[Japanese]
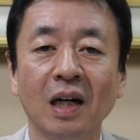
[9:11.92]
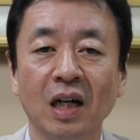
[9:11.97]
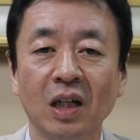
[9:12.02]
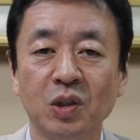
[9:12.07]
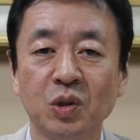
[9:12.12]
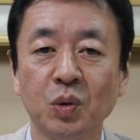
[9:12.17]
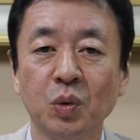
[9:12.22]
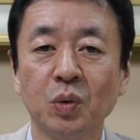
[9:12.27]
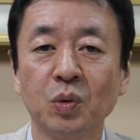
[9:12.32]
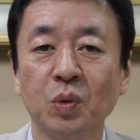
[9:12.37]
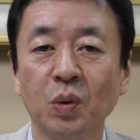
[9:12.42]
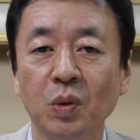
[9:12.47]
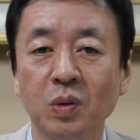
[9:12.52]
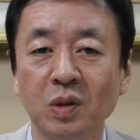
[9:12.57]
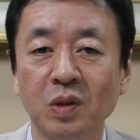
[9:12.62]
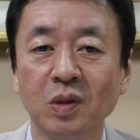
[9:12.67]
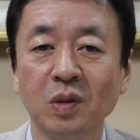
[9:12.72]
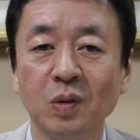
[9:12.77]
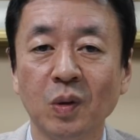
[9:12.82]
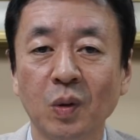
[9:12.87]
波長同
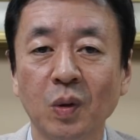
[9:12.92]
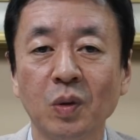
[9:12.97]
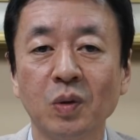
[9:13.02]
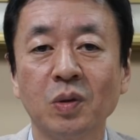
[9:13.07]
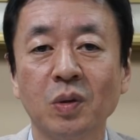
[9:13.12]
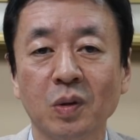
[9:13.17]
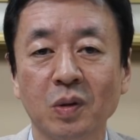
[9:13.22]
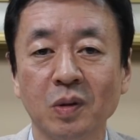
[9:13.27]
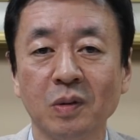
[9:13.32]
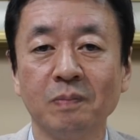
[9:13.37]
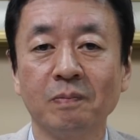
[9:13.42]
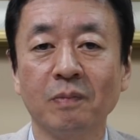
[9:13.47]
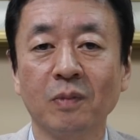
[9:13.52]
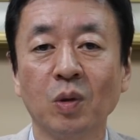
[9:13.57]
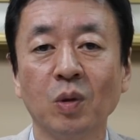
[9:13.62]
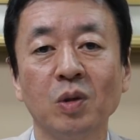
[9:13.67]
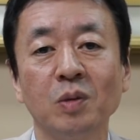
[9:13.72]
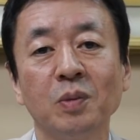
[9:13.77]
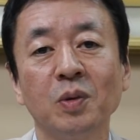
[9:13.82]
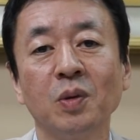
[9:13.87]
通の法則
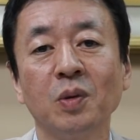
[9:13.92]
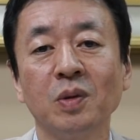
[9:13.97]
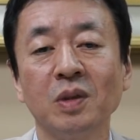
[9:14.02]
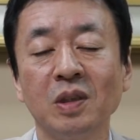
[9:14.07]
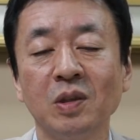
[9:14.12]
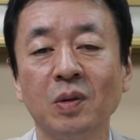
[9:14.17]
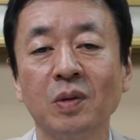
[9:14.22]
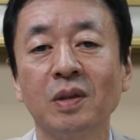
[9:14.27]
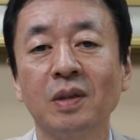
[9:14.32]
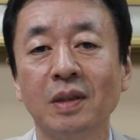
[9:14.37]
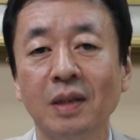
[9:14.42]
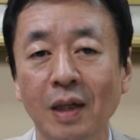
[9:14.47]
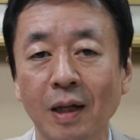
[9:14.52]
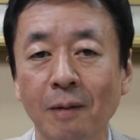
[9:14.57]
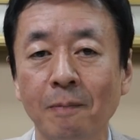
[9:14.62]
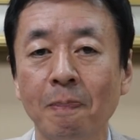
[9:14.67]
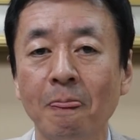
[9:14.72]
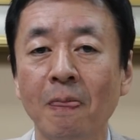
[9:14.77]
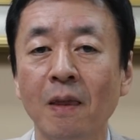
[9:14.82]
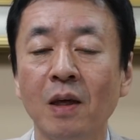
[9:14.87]
というものによっ
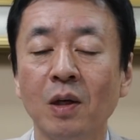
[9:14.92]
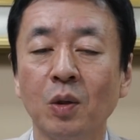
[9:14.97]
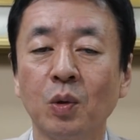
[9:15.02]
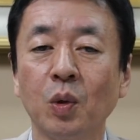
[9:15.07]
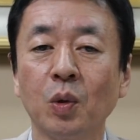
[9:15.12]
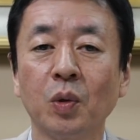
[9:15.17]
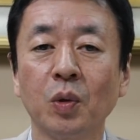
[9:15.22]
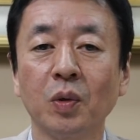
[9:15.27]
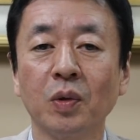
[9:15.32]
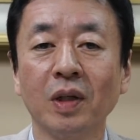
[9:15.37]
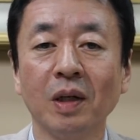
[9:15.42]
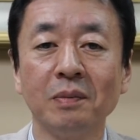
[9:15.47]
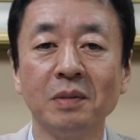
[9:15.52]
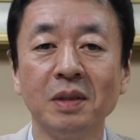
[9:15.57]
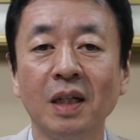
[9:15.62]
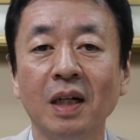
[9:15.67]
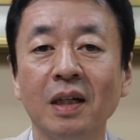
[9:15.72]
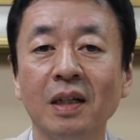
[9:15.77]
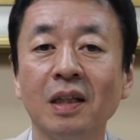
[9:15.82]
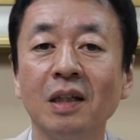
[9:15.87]
て、心が
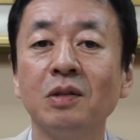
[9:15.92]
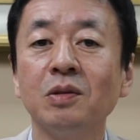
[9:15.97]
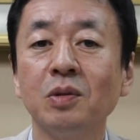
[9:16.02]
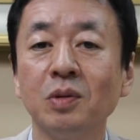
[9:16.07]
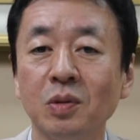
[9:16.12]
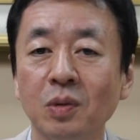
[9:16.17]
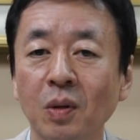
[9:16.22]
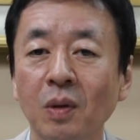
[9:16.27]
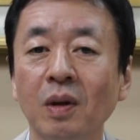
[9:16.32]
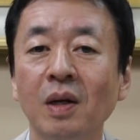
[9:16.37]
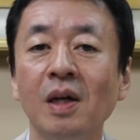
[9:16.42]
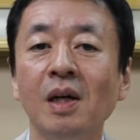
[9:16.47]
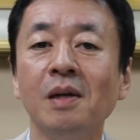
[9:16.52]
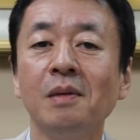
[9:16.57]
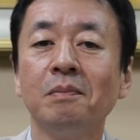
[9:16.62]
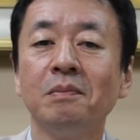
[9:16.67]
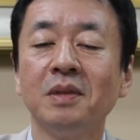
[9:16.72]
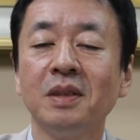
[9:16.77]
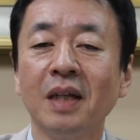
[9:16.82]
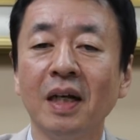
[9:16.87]
乱れてくると
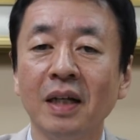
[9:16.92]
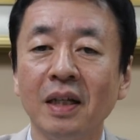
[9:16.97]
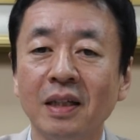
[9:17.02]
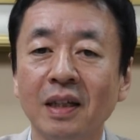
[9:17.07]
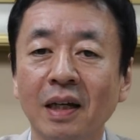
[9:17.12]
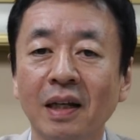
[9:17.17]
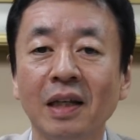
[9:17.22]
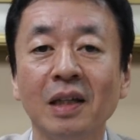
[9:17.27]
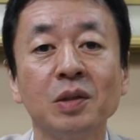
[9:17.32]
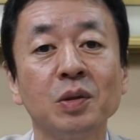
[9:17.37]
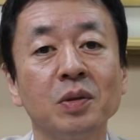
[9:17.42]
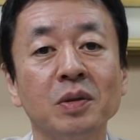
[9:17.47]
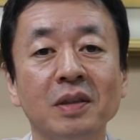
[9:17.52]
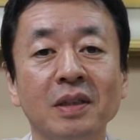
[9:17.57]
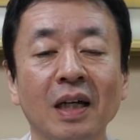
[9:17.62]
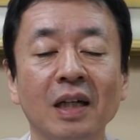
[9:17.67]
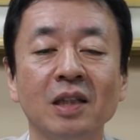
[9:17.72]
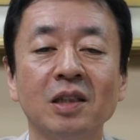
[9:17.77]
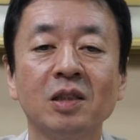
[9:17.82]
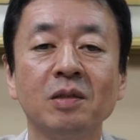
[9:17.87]
乱れた霊存
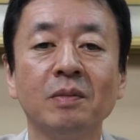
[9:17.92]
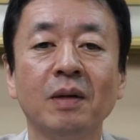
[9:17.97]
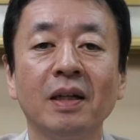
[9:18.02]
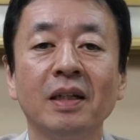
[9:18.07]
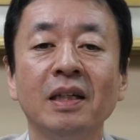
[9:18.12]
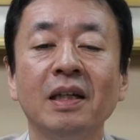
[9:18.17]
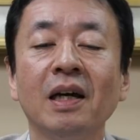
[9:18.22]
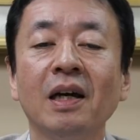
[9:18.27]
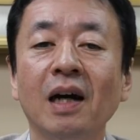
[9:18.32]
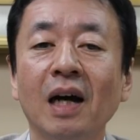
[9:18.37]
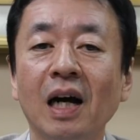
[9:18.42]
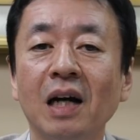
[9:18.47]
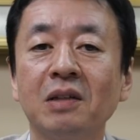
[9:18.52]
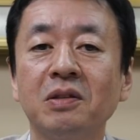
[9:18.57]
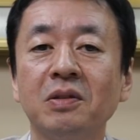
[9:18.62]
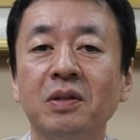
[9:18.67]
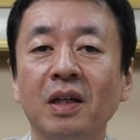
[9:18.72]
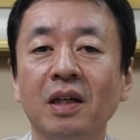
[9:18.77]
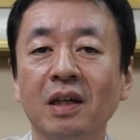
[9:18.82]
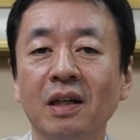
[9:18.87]
在、つまり
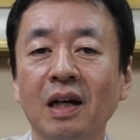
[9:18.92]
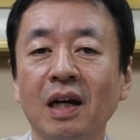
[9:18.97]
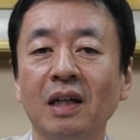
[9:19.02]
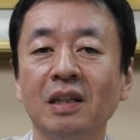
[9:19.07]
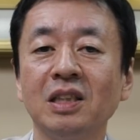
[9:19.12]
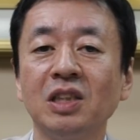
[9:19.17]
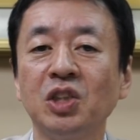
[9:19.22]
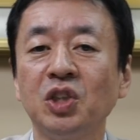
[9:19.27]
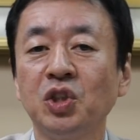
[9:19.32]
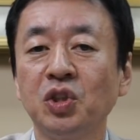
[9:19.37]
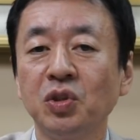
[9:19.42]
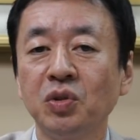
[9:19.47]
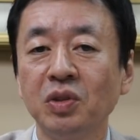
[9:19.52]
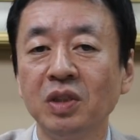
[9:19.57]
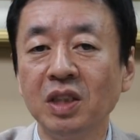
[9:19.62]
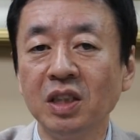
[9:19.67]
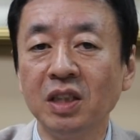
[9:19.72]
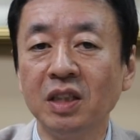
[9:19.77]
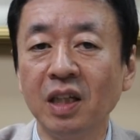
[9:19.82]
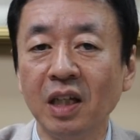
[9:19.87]
悪霊が一
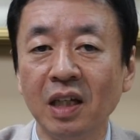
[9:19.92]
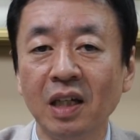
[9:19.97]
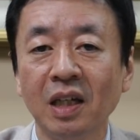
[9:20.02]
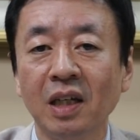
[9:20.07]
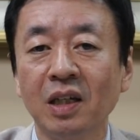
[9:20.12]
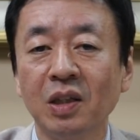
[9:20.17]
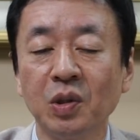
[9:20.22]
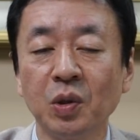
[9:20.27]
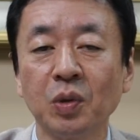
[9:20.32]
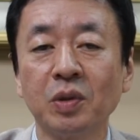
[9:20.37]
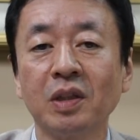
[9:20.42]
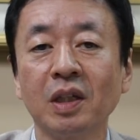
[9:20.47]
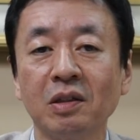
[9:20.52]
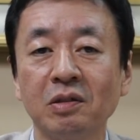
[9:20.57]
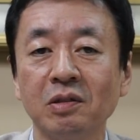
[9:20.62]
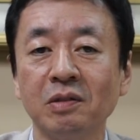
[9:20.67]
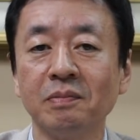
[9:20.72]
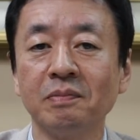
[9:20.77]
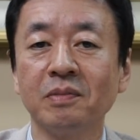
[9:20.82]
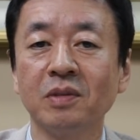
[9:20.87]
瞬にして寄って
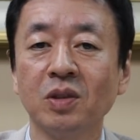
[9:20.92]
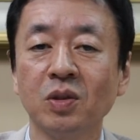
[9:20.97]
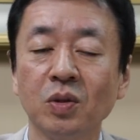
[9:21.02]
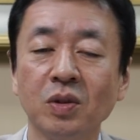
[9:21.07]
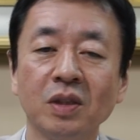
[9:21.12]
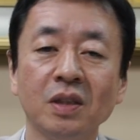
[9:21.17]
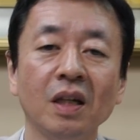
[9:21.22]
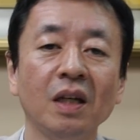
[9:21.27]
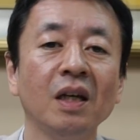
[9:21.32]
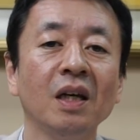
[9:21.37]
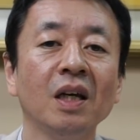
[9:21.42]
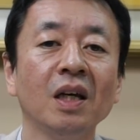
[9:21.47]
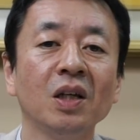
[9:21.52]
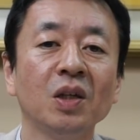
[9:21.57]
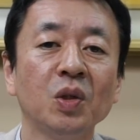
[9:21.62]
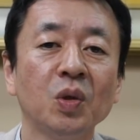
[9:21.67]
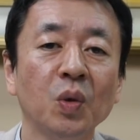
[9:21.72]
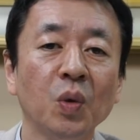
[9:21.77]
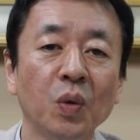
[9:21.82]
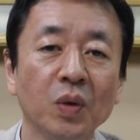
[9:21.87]
くる、そして
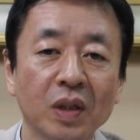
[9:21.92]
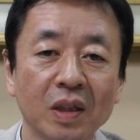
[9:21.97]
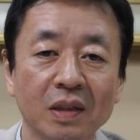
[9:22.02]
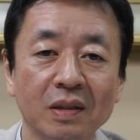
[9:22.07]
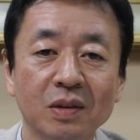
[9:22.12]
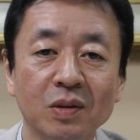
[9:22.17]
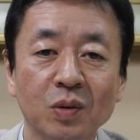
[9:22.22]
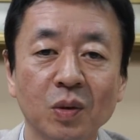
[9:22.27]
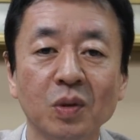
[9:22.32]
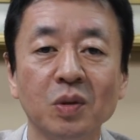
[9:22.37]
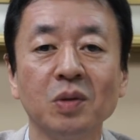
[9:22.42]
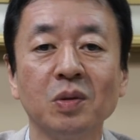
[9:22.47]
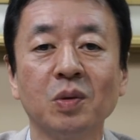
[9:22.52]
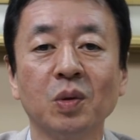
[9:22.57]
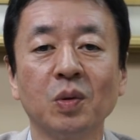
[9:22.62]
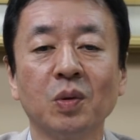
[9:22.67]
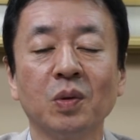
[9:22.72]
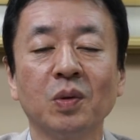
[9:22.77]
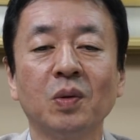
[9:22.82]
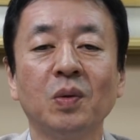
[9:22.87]
憑依という
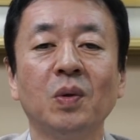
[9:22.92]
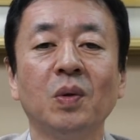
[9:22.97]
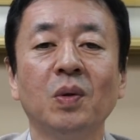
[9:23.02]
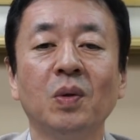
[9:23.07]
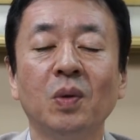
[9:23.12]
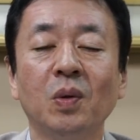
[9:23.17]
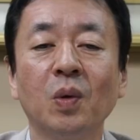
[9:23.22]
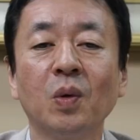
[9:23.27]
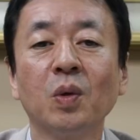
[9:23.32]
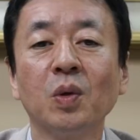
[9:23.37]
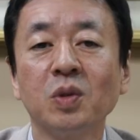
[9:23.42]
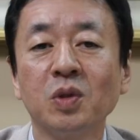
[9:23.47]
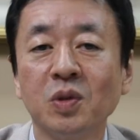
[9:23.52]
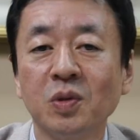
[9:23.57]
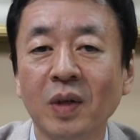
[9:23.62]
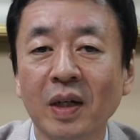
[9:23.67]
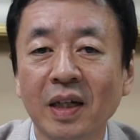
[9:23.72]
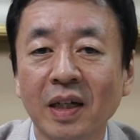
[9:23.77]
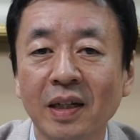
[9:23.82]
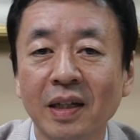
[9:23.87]
ことを起こ
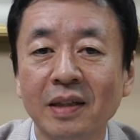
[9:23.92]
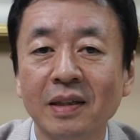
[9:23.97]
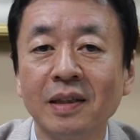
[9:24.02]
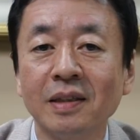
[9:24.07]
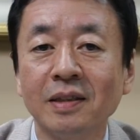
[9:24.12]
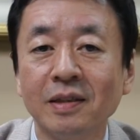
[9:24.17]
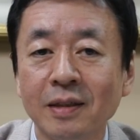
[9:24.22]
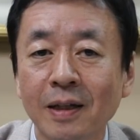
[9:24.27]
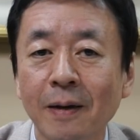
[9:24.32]
すわけなんです